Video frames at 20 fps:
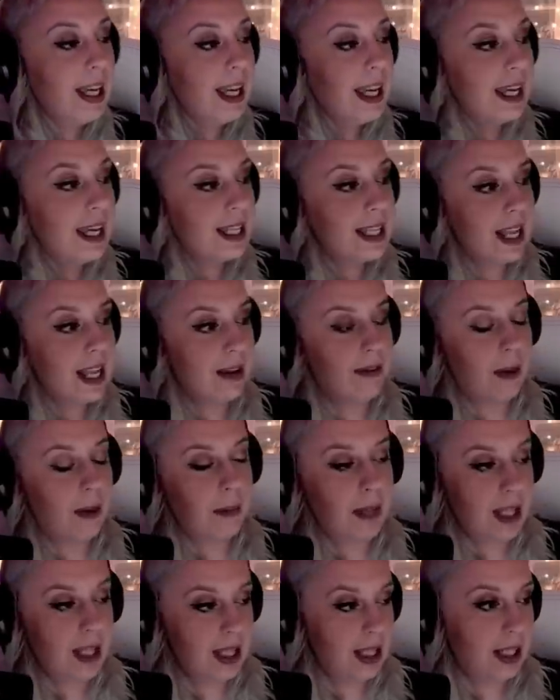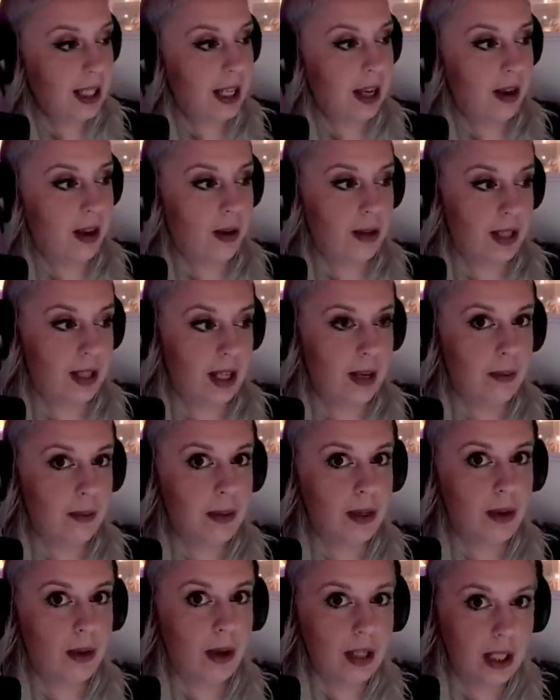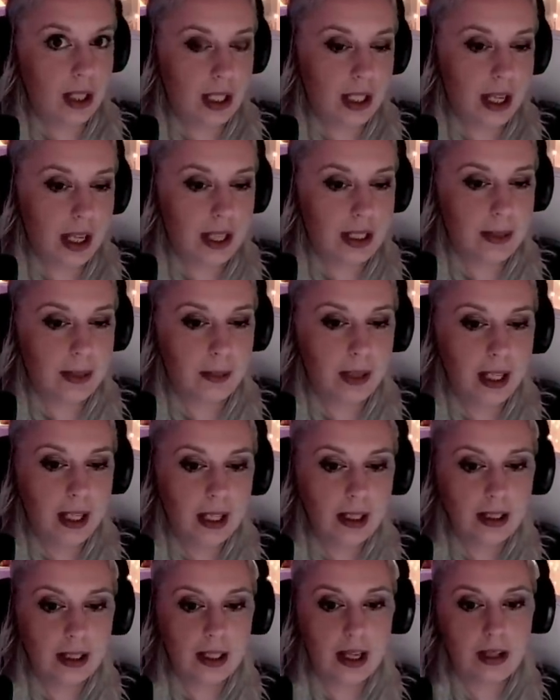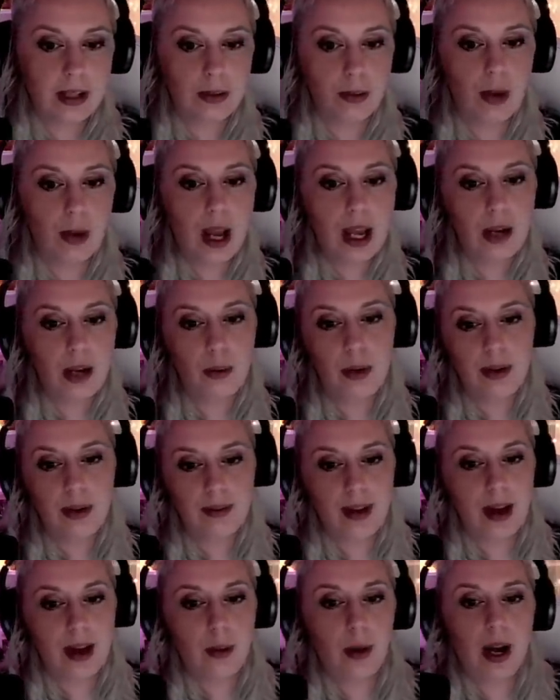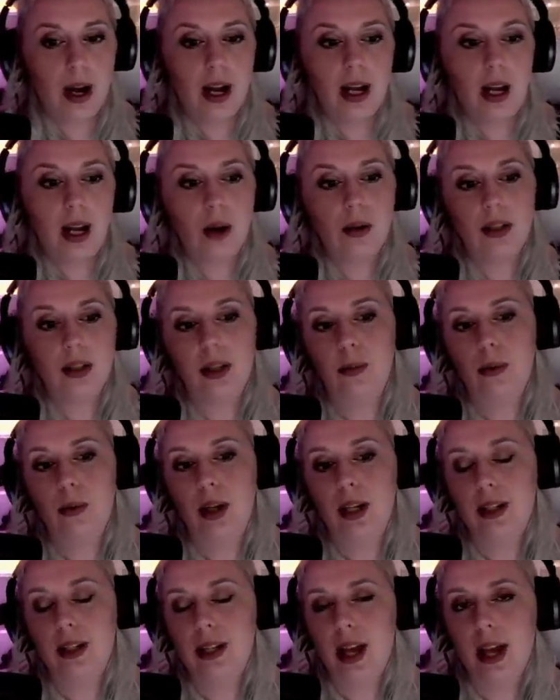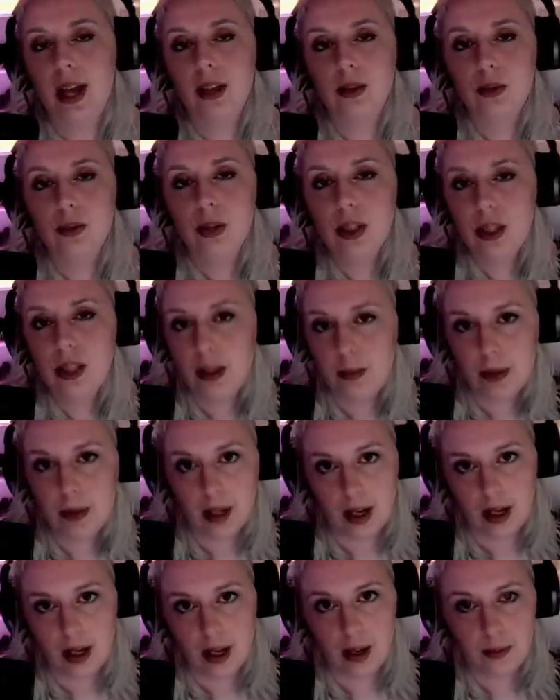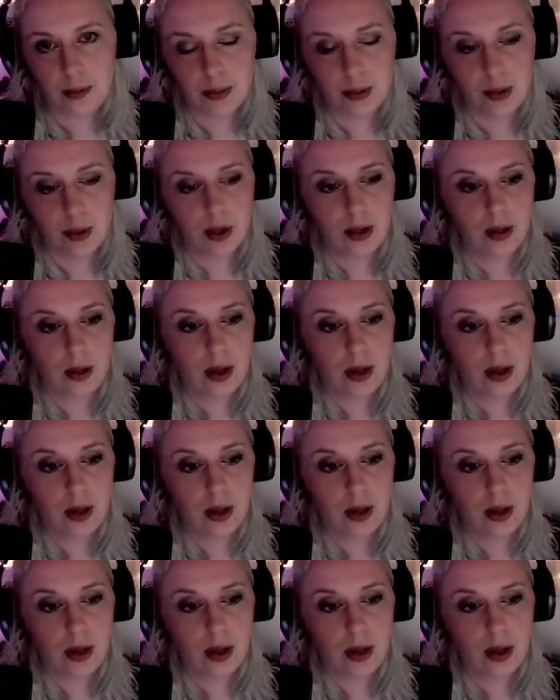Seine Familie kann außerdem bis heute nicht akzeptieren, dass Ray Rivera laut der Polizei einen Suizid begangen haben soll.